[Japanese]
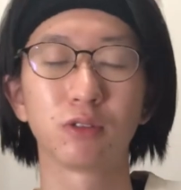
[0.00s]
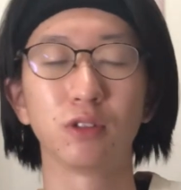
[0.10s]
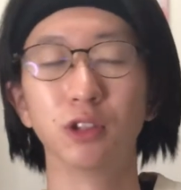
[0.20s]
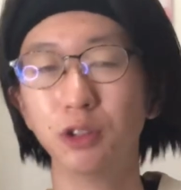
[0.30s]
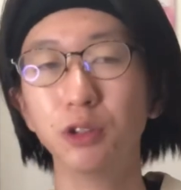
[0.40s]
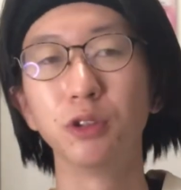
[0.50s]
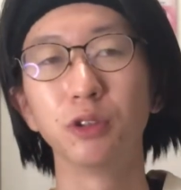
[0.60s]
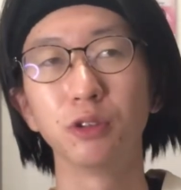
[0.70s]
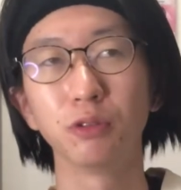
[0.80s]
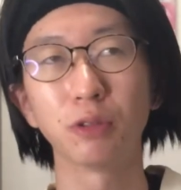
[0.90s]
う
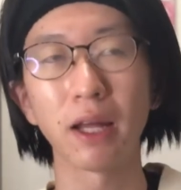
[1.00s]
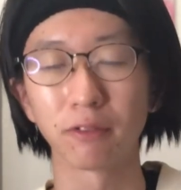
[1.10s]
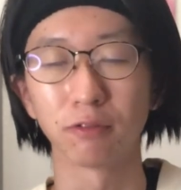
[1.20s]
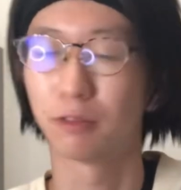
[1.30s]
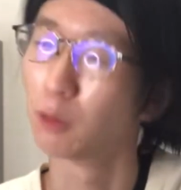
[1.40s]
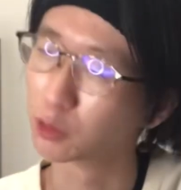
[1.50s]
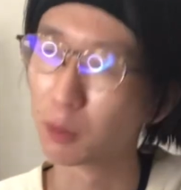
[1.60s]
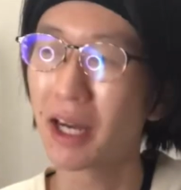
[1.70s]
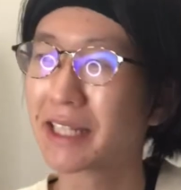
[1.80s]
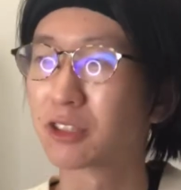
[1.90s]
ファンもう
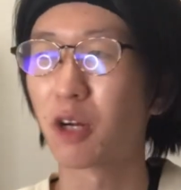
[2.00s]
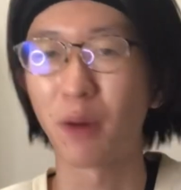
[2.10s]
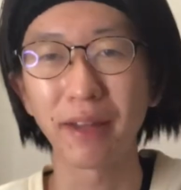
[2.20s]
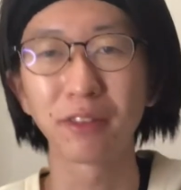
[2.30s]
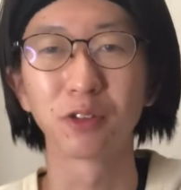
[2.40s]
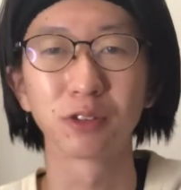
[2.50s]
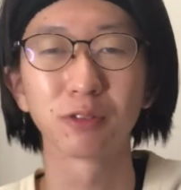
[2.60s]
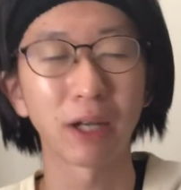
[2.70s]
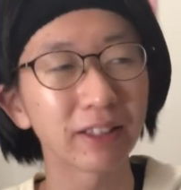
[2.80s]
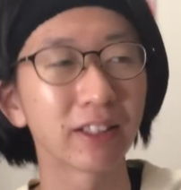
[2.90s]
もはやそれはファンの
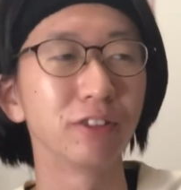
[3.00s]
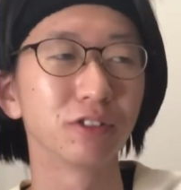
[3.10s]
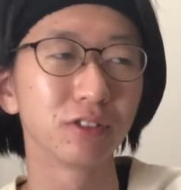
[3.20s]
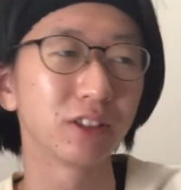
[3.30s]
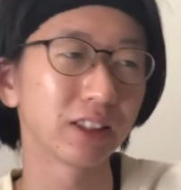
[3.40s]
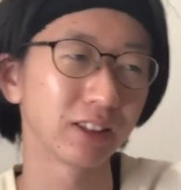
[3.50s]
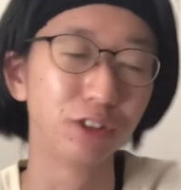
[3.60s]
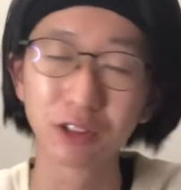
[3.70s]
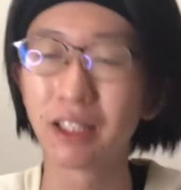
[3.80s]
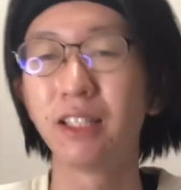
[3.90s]
ファンって言っ
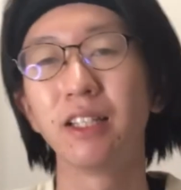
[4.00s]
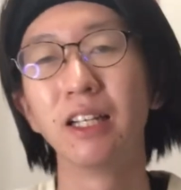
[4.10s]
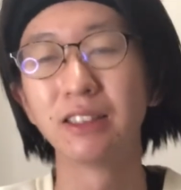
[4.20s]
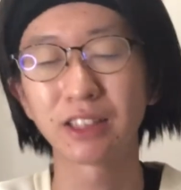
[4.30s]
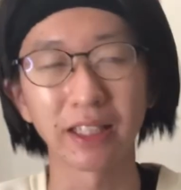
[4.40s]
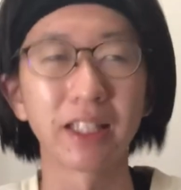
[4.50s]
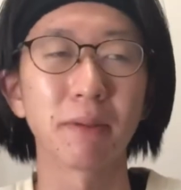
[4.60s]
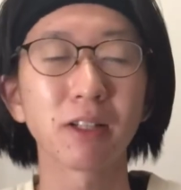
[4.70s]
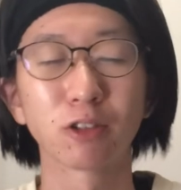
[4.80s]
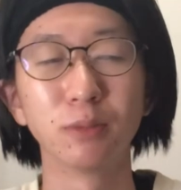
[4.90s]
言ってっちゃね
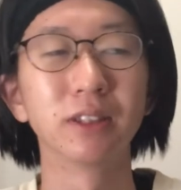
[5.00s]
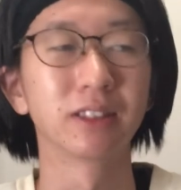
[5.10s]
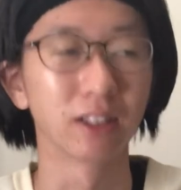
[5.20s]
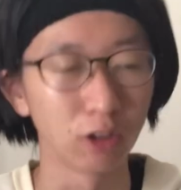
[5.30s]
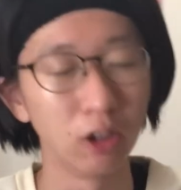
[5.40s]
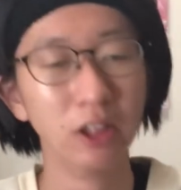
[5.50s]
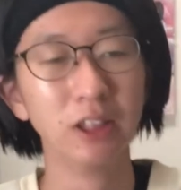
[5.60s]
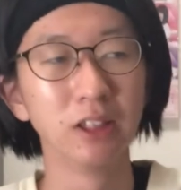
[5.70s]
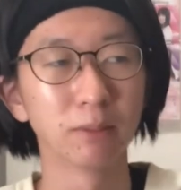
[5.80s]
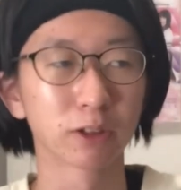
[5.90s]
ダメ思うんですけど、
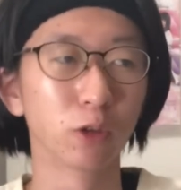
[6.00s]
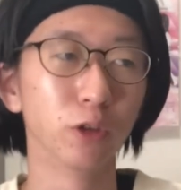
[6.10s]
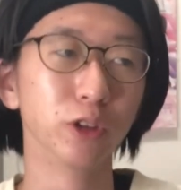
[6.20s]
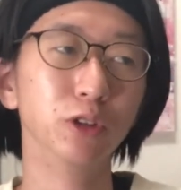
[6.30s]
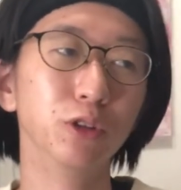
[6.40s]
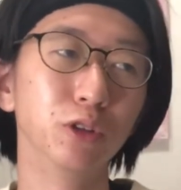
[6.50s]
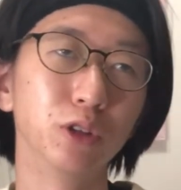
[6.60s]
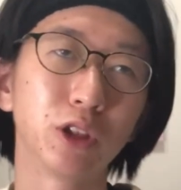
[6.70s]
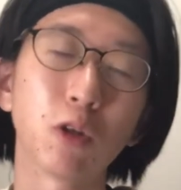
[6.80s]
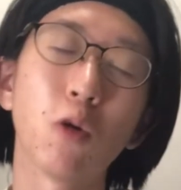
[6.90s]
まあ、そうい
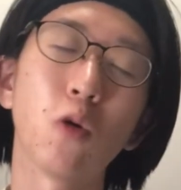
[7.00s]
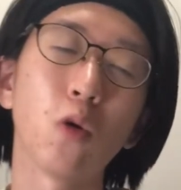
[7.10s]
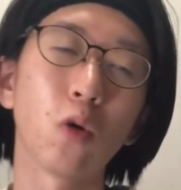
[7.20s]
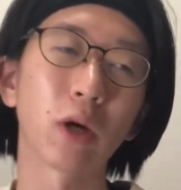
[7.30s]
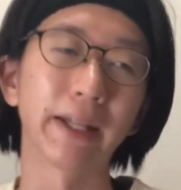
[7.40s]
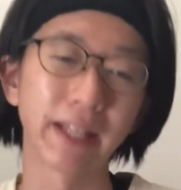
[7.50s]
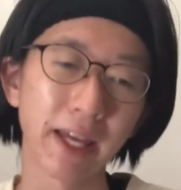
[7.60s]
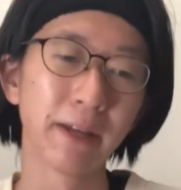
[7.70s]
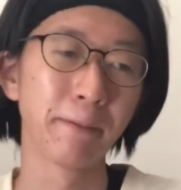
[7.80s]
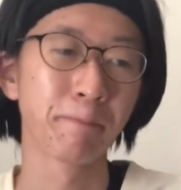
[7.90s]
う人が
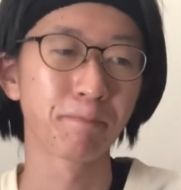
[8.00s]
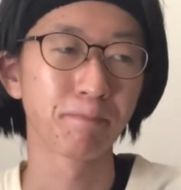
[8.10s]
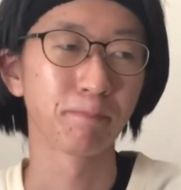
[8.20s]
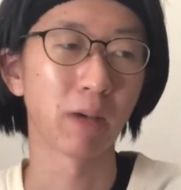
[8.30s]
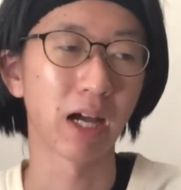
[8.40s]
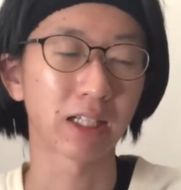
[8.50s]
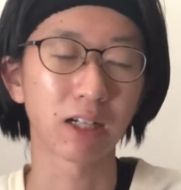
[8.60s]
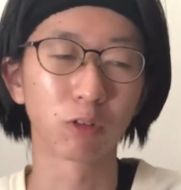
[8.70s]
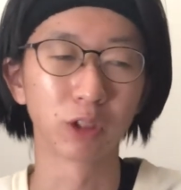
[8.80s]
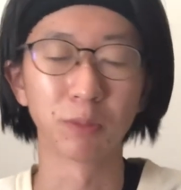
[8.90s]
ねまあ過
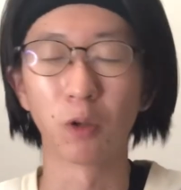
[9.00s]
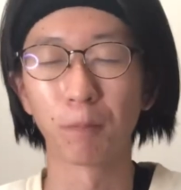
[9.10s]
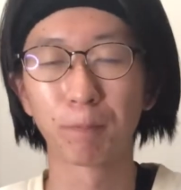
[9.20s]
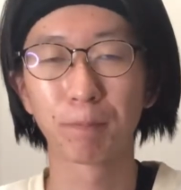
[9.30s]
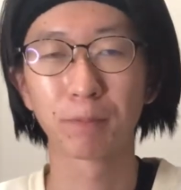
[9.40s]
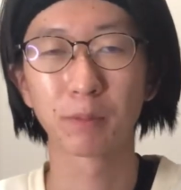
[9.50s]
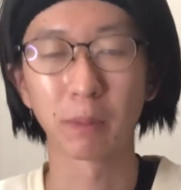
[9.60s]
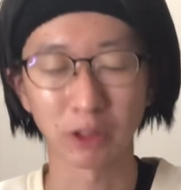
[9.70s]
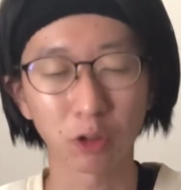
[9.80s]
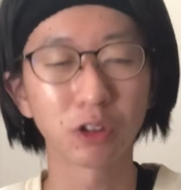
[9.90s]
去にも、ま
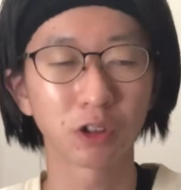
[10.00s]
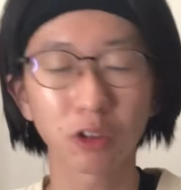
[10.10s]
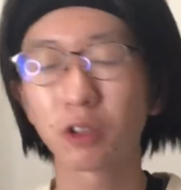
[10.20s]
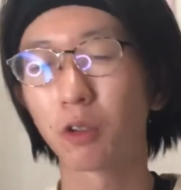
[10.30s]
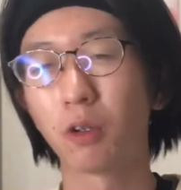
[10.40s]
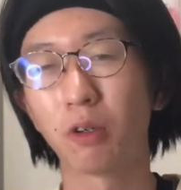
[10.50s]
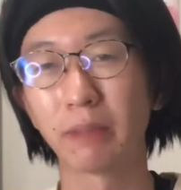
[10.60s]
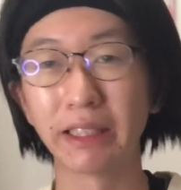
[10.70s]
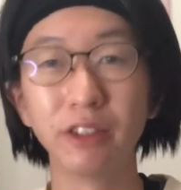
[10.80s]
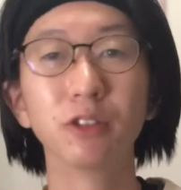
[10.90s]
あ、ちょくちょくこう、ま
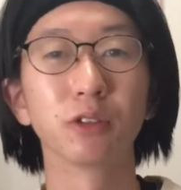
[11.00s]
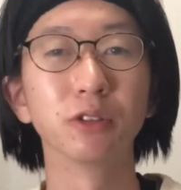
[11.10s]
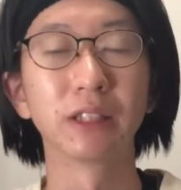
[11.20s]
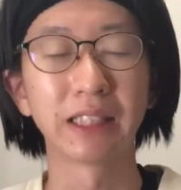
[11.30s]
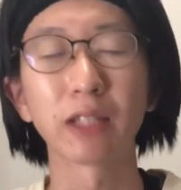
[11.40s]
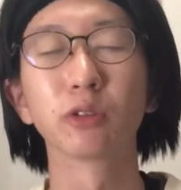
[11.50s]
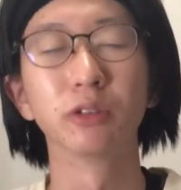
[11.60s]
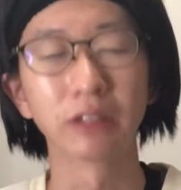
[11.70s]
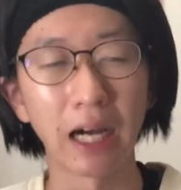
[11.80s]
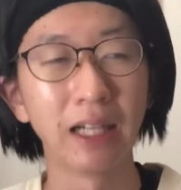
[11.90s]
あ、いるといういたとい
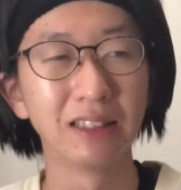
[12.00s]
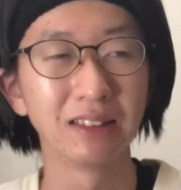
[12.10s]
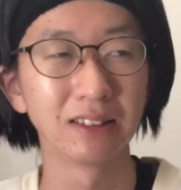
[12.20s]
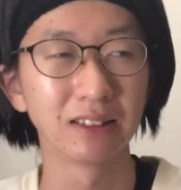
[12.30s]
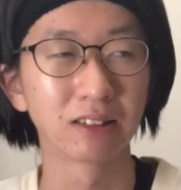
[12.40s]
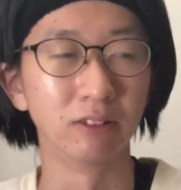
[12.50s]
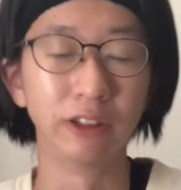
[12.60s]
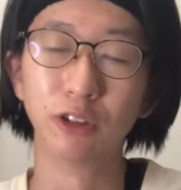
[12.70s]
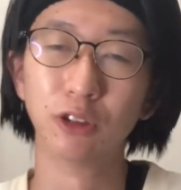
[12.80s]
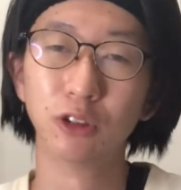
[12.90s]
うかこう
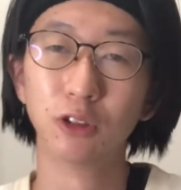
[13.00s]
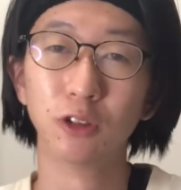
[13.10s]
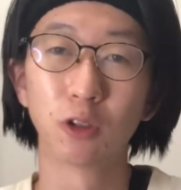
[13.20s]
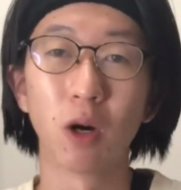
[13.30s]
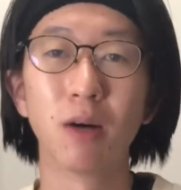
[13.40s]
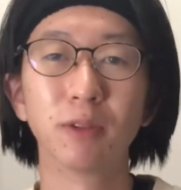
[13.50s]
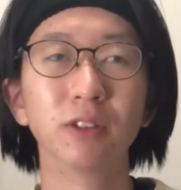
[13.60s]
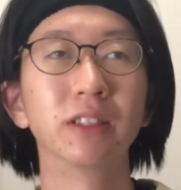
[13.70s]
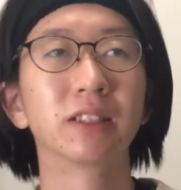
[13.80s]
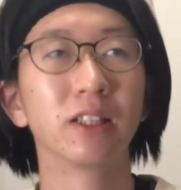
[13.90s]
いるとは思う
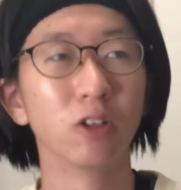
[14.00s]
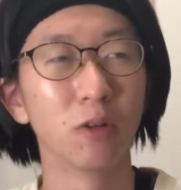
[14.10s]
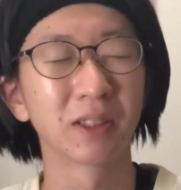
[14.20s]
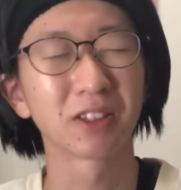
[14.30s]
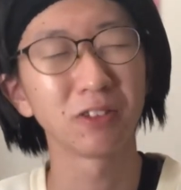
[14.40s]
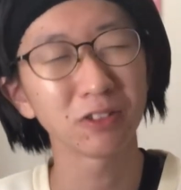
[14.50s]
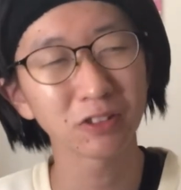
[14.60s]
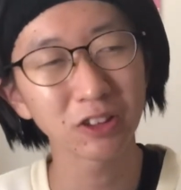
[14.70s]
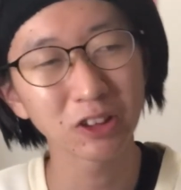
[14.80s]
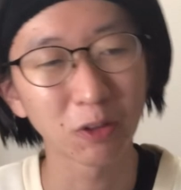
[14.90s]
んですけど、まあ、そう
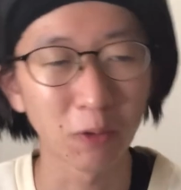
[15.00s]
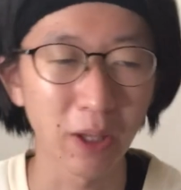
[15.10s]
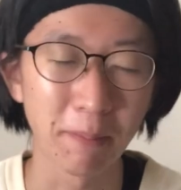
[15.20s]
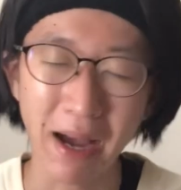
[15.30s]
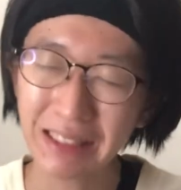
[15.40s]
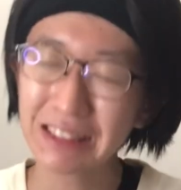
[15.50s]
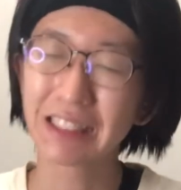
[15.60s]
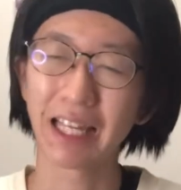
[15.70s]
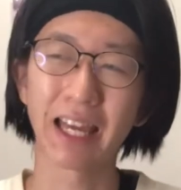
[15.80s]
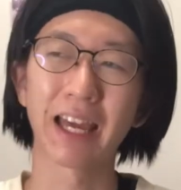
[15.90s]
いうのをねマジ
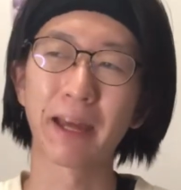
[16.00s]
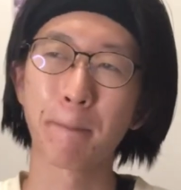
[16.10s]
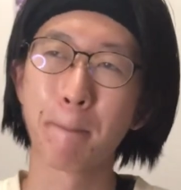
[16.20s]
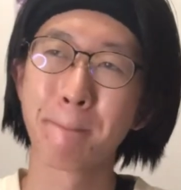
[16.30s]
で